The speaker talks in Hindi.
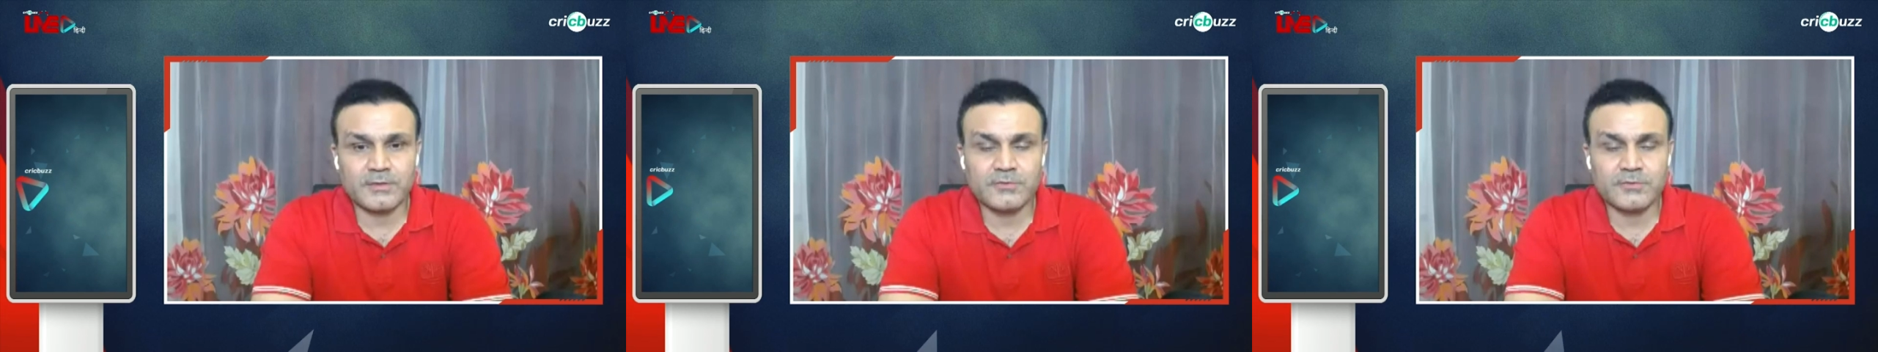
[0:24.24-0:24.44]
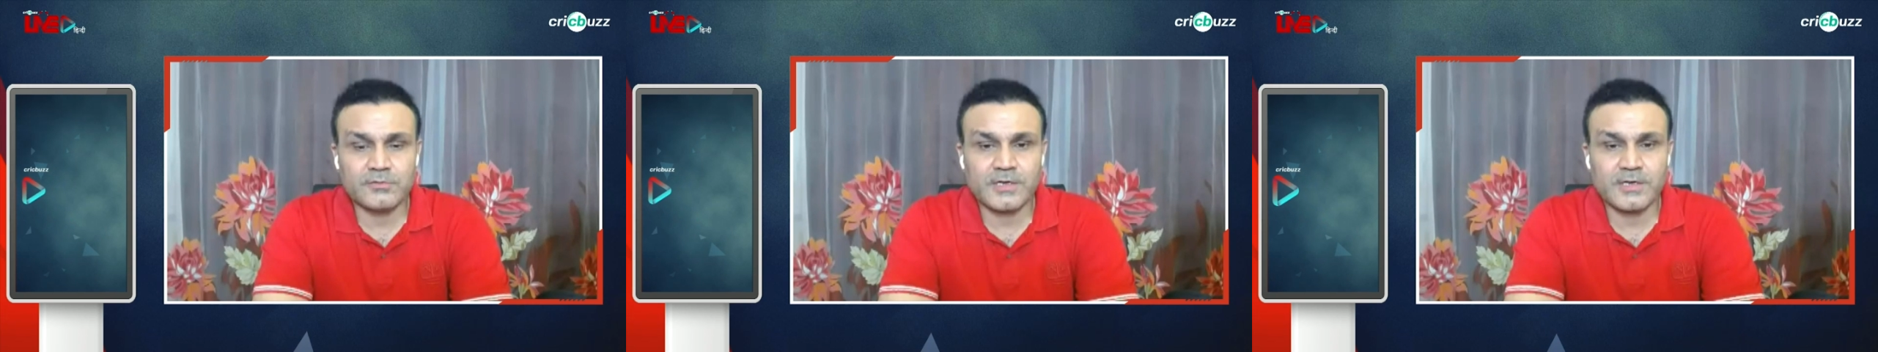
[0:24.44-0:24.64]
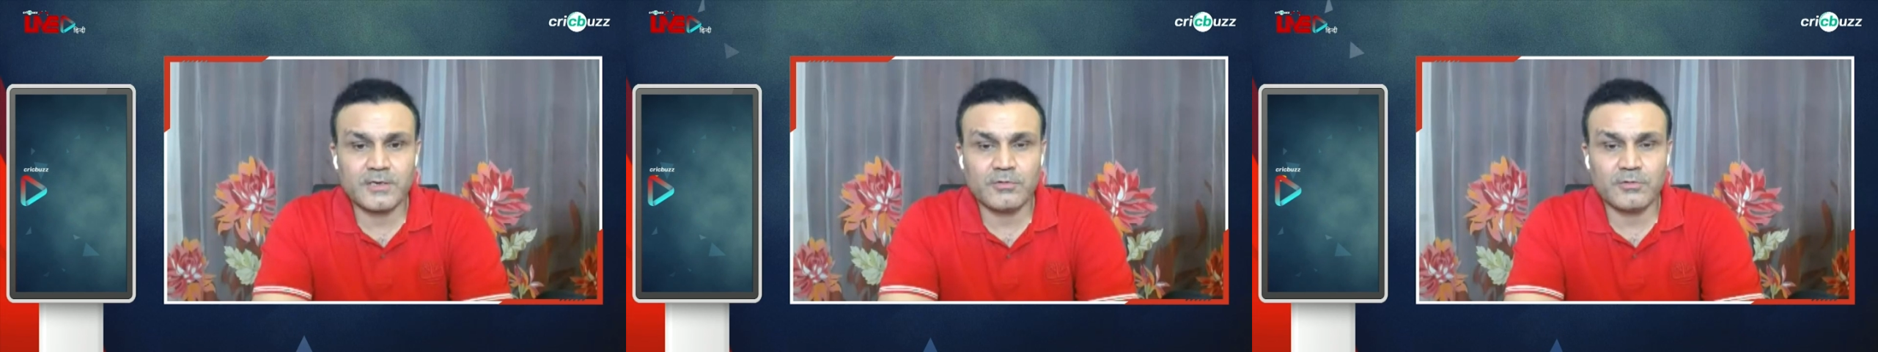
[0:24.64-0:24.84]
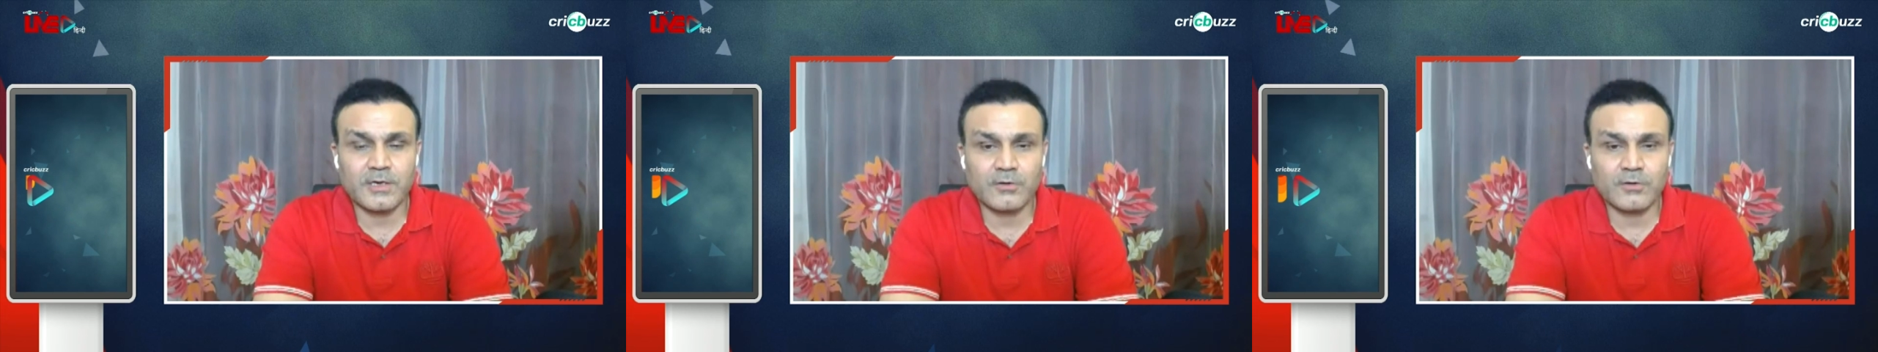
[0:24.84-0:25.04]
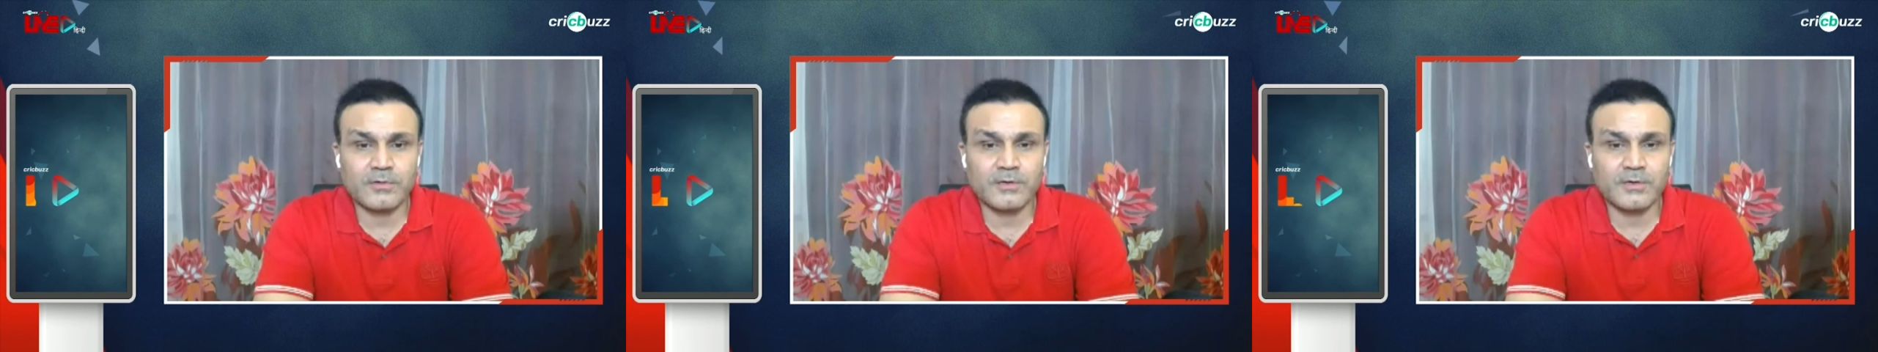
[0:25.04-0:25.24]
था जो शार्दुल
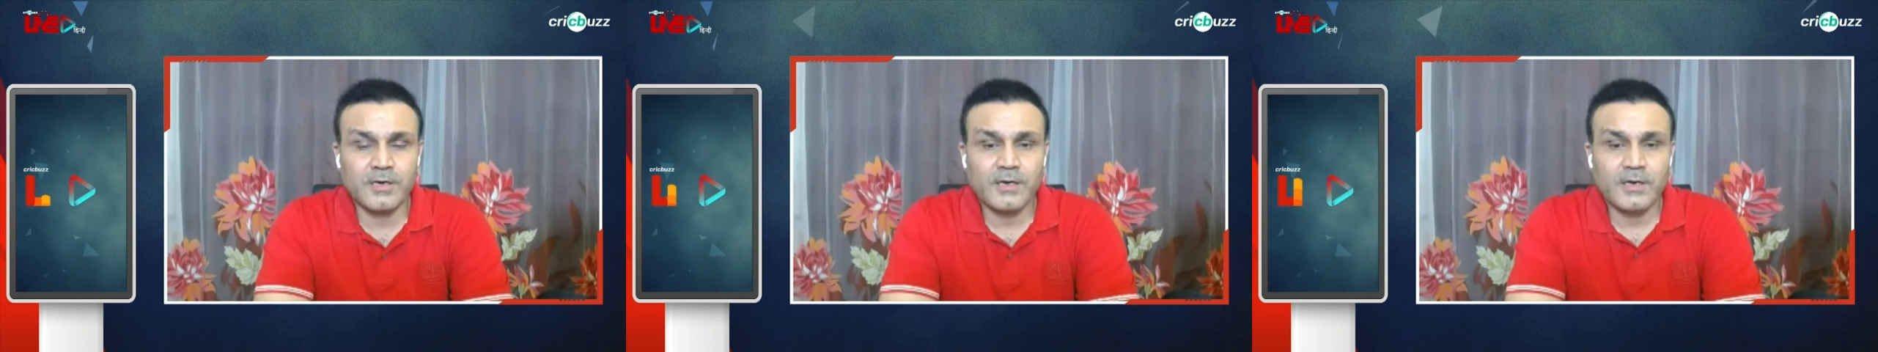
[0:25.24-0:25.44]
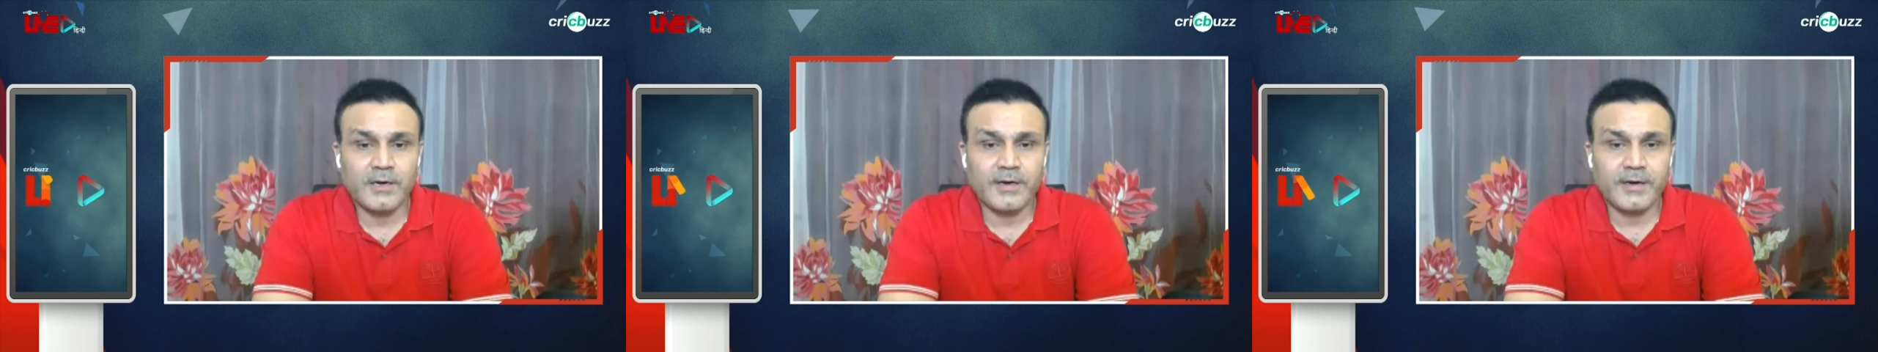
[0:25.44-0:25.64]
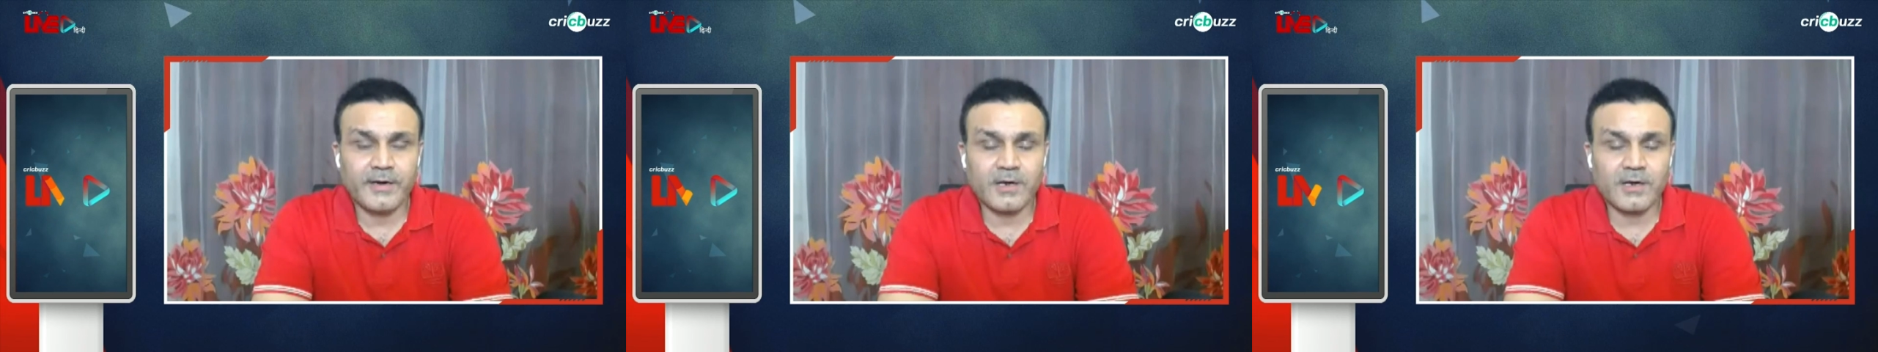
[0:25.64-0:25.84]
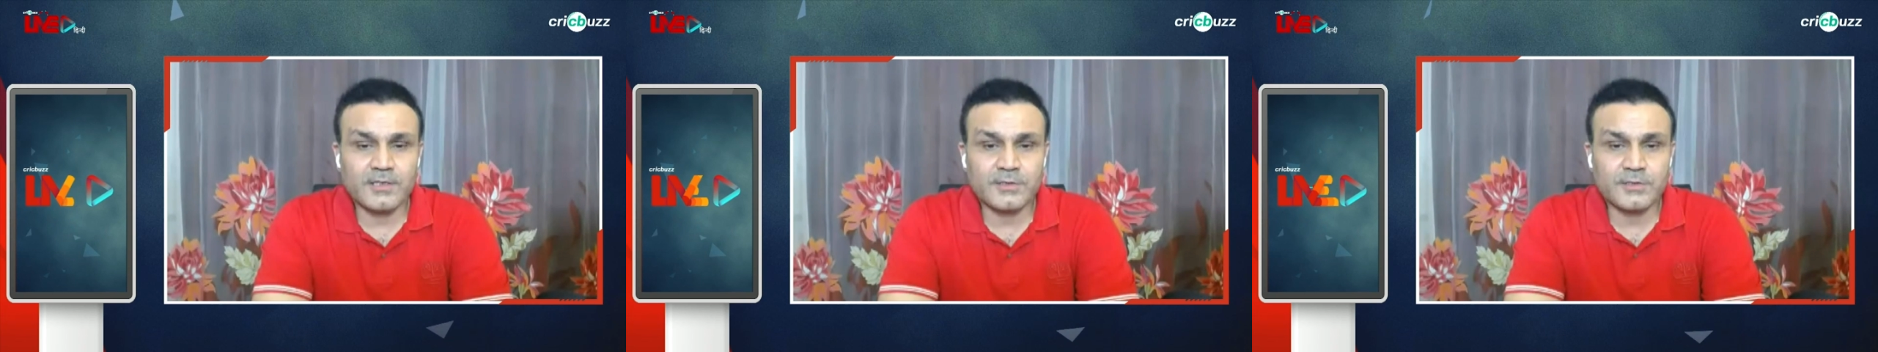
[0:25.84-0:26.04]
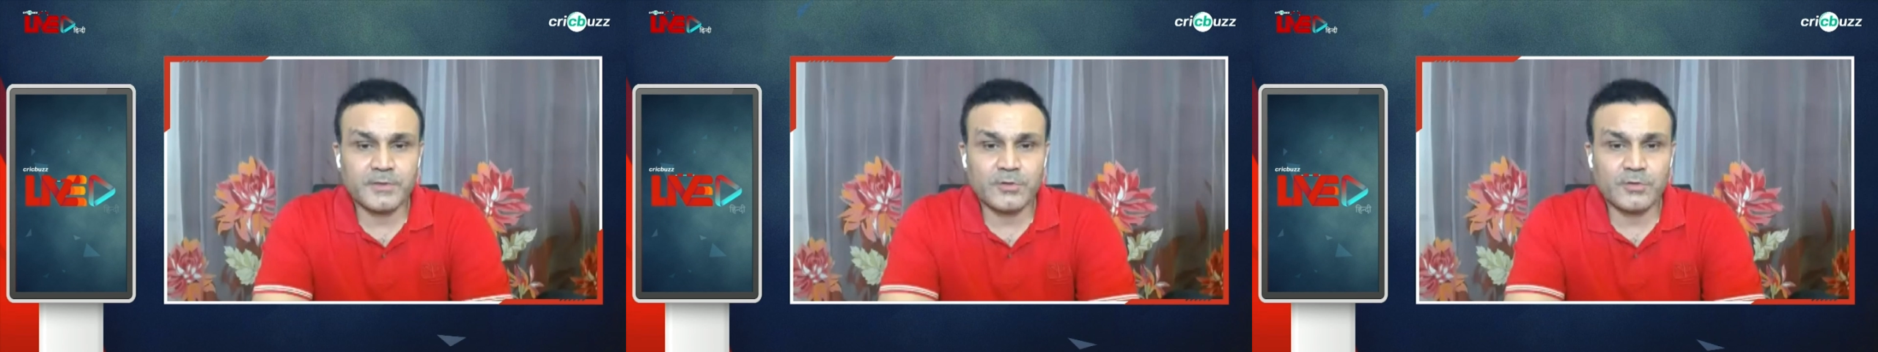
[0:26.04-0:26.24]
ठाकुर ने
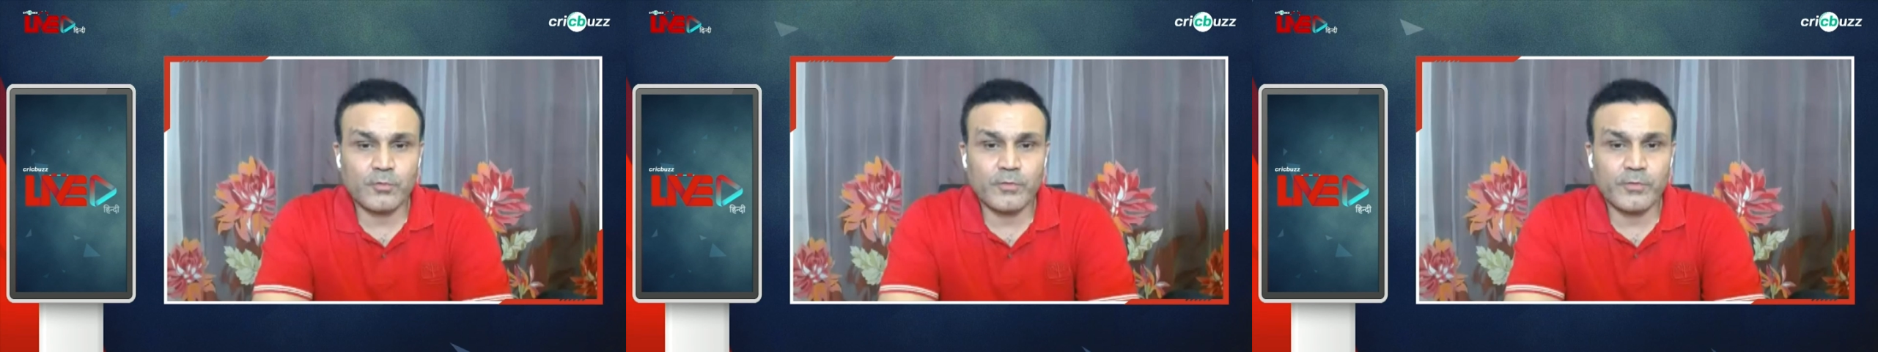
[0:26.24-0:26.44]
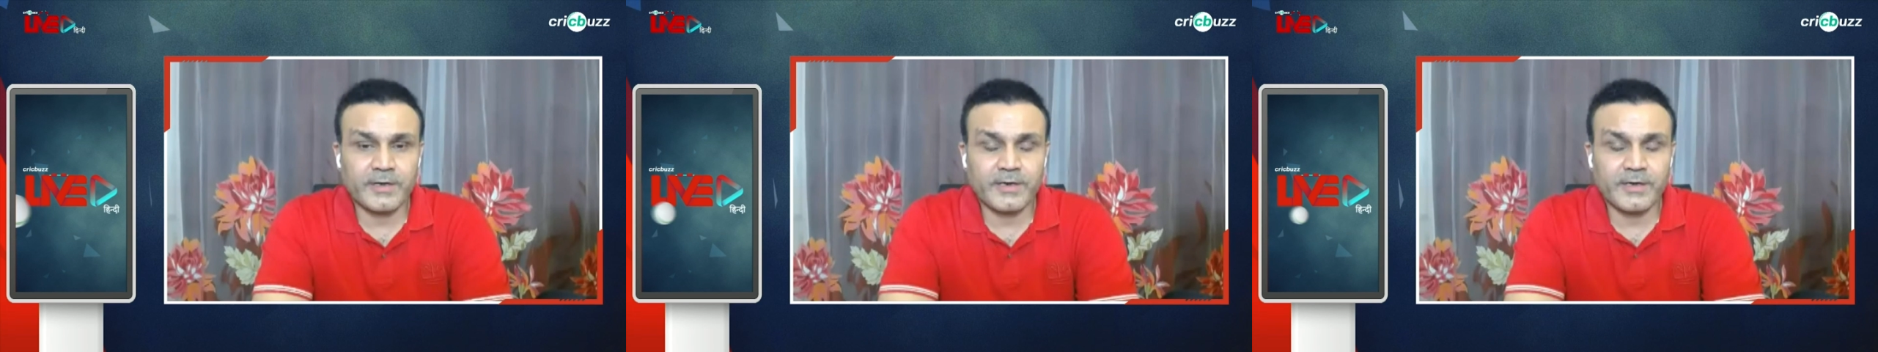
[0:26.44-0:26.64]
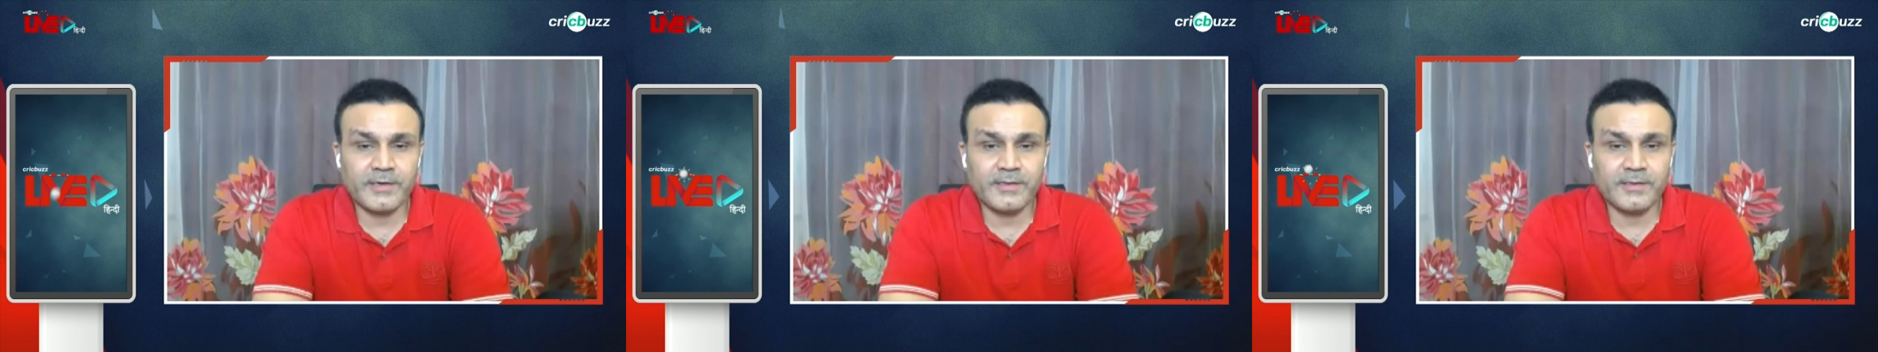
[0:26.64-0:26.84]
डाला जिसमें दो विकेटें